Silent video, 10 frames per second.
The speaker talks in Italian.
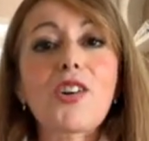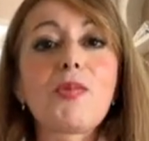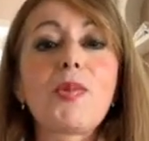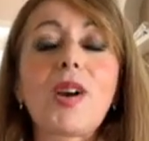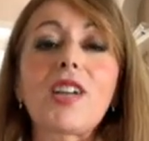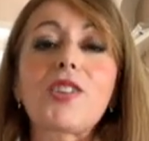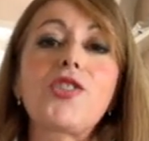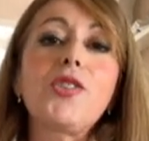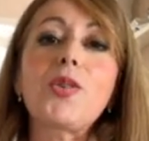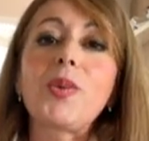
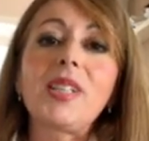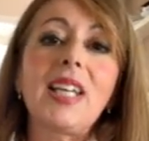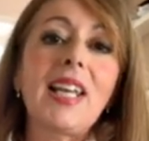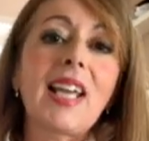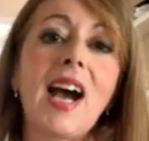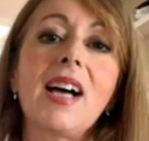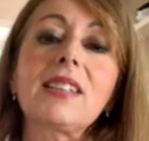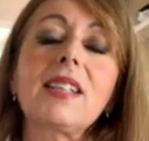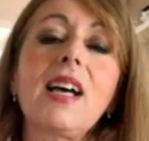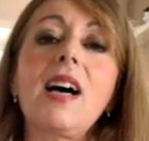Boccaccino, quindi
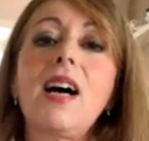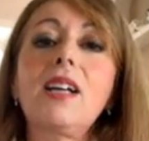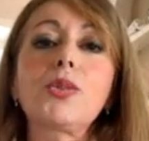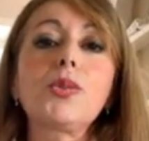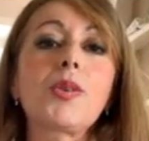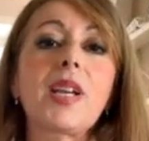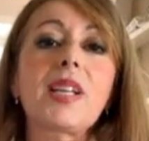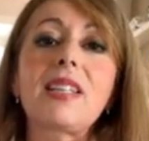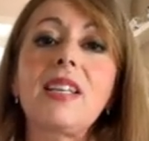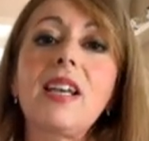legata a tutta una
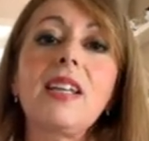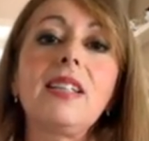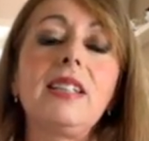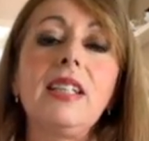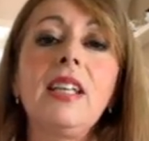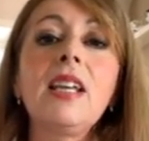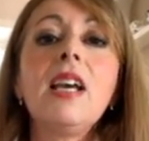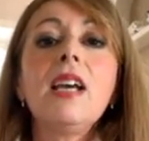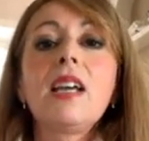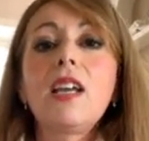serie di
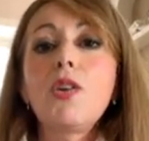eh,